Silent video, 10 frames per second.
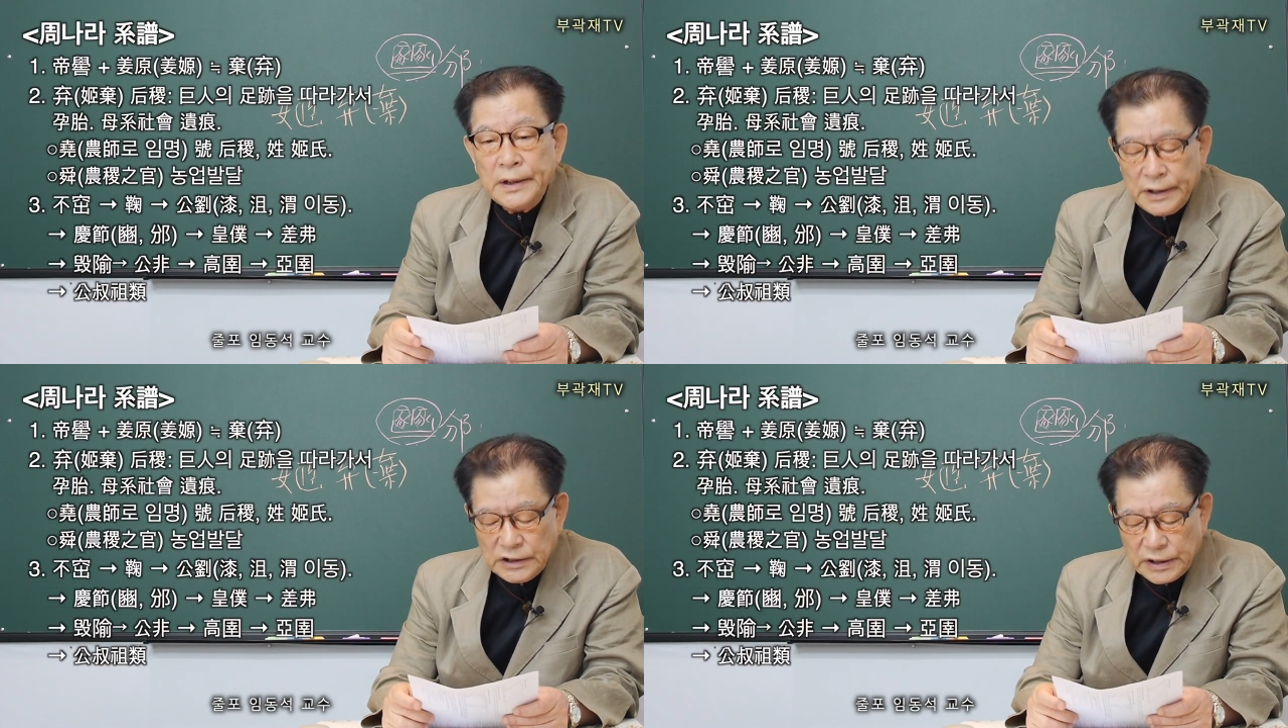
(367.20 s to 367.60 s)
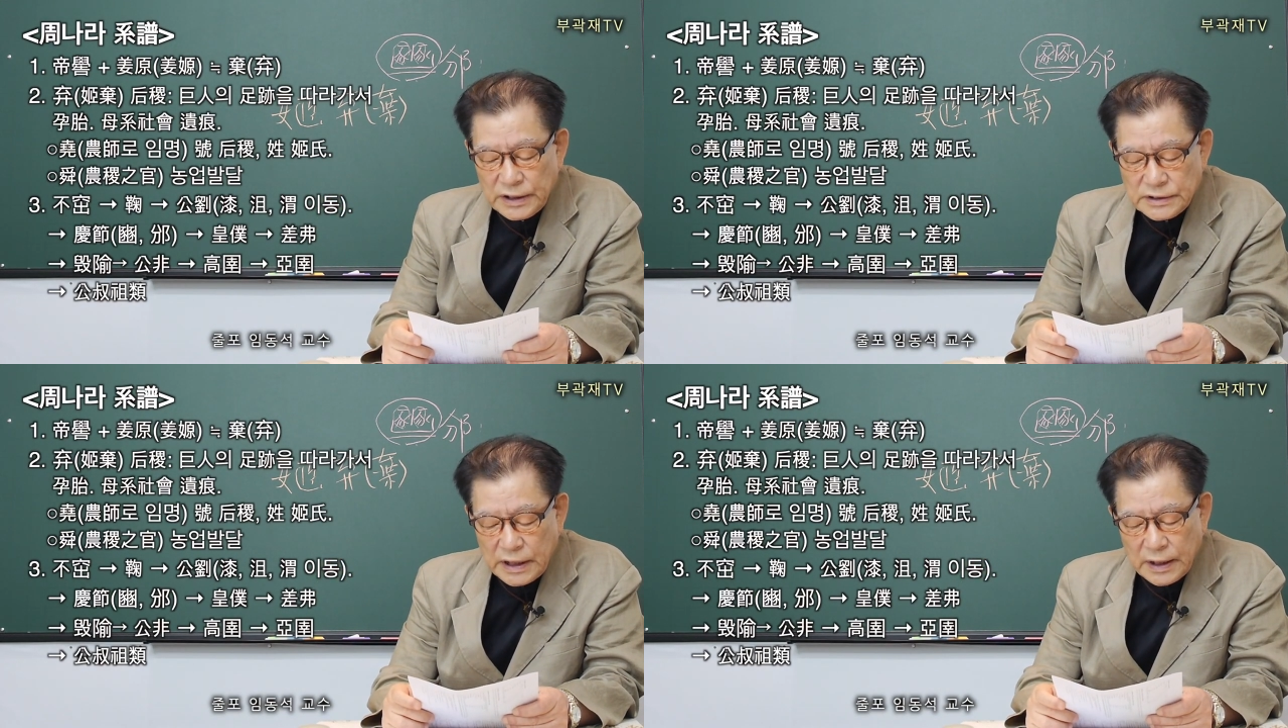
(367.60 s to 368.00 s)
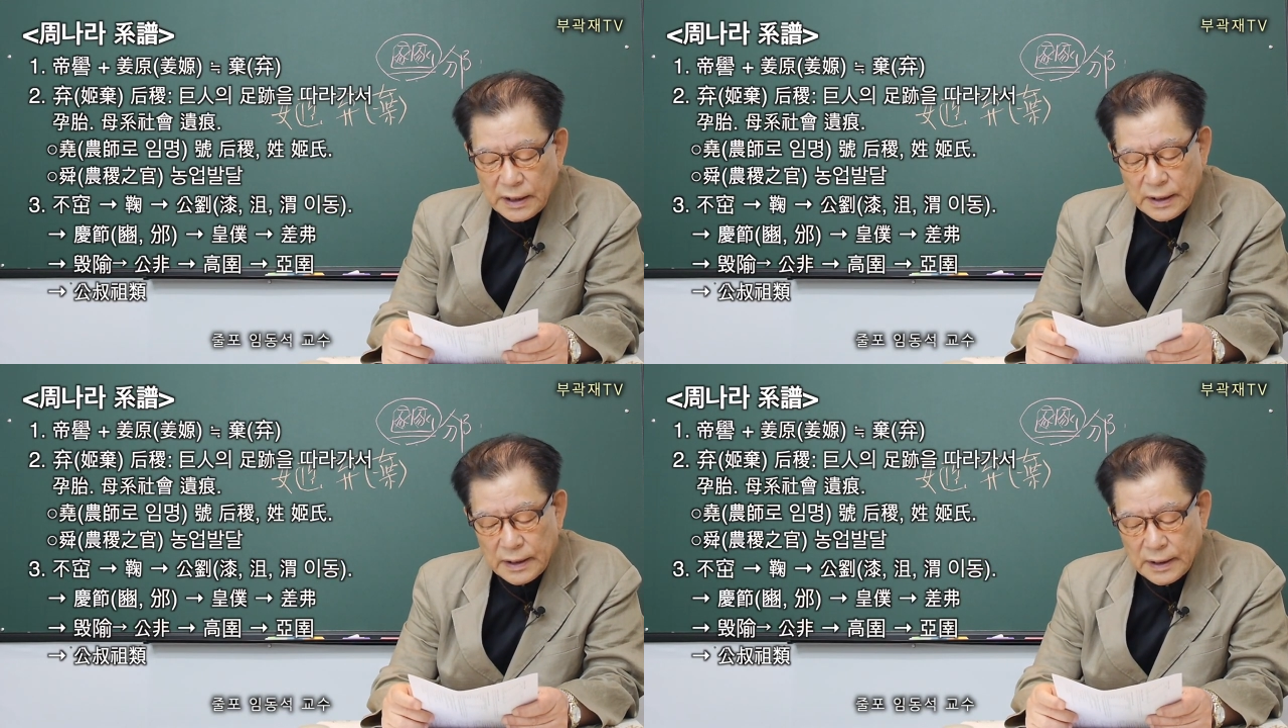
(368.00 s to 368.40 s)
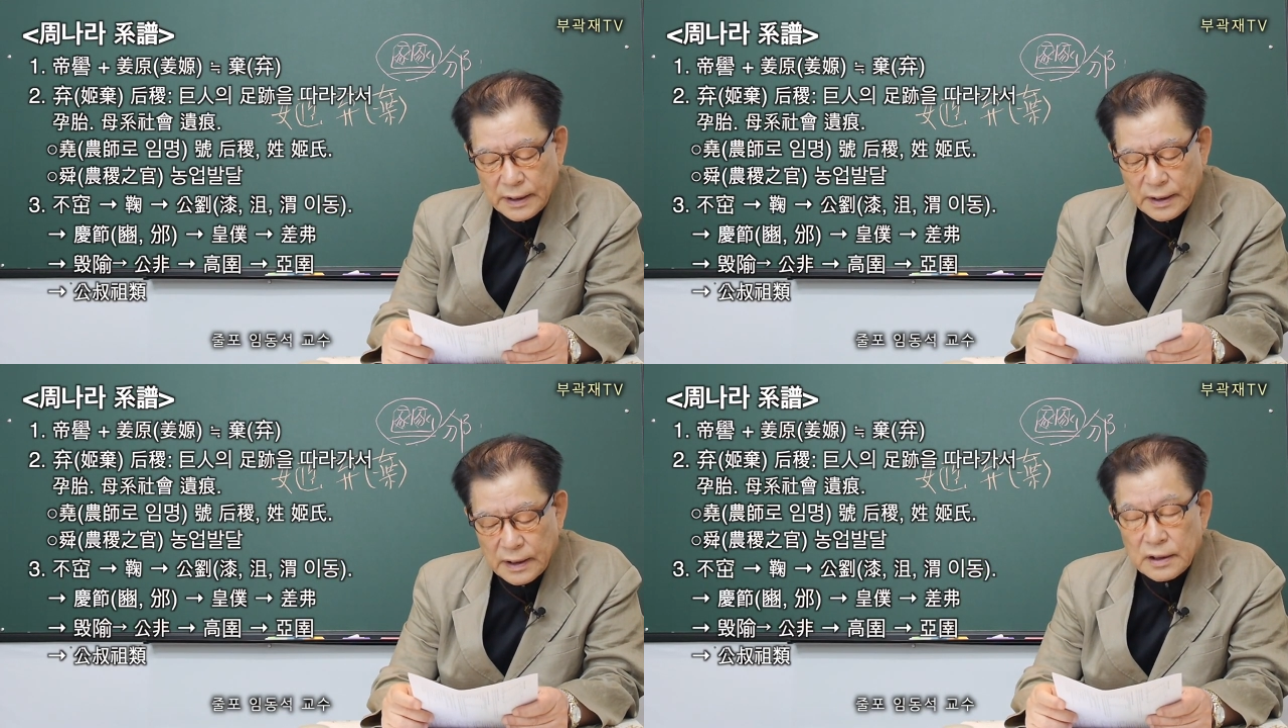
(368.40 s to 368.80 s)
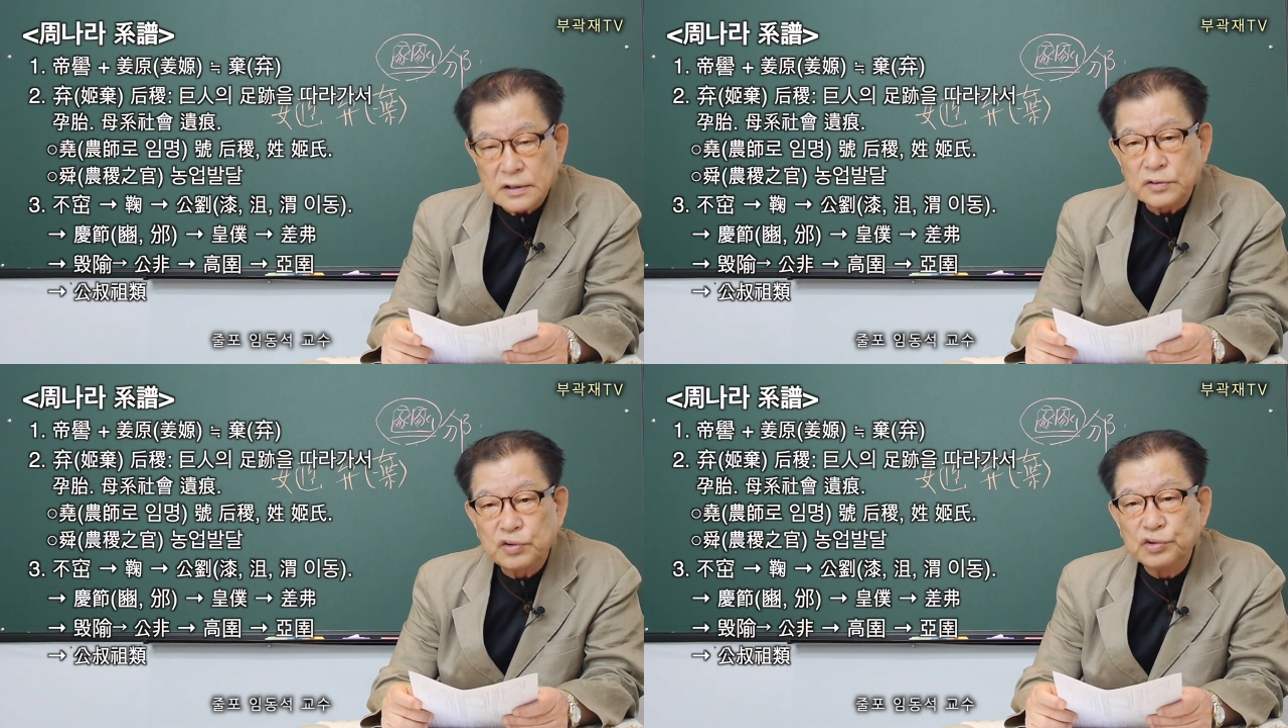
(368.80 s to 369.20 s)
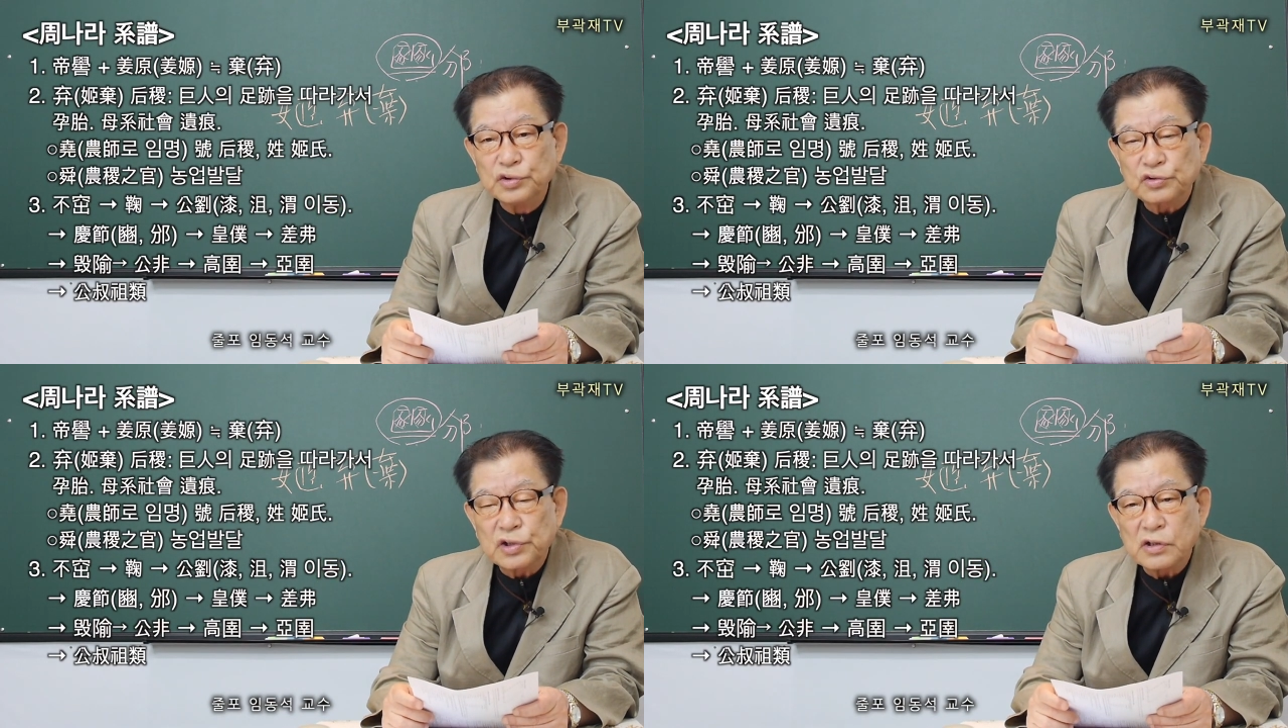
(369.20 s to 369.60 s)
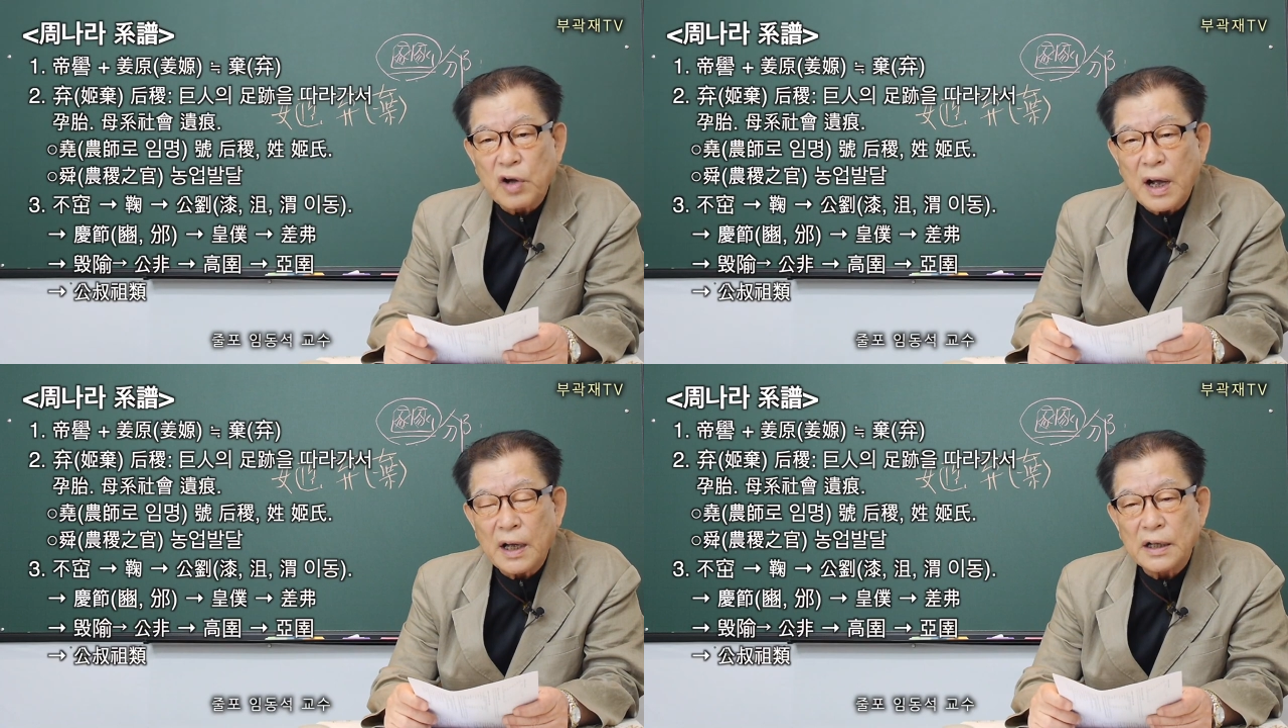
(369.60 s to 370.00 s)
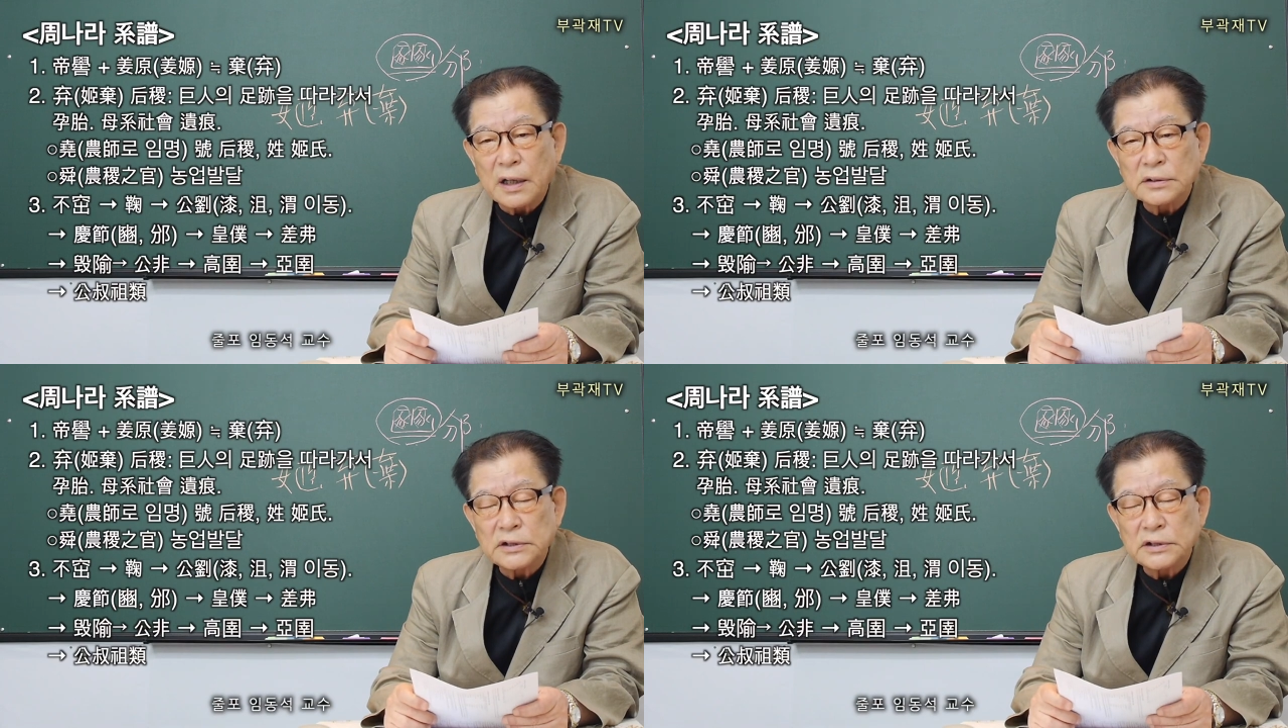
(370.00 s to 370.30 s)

이들이 이제 그 훈육들과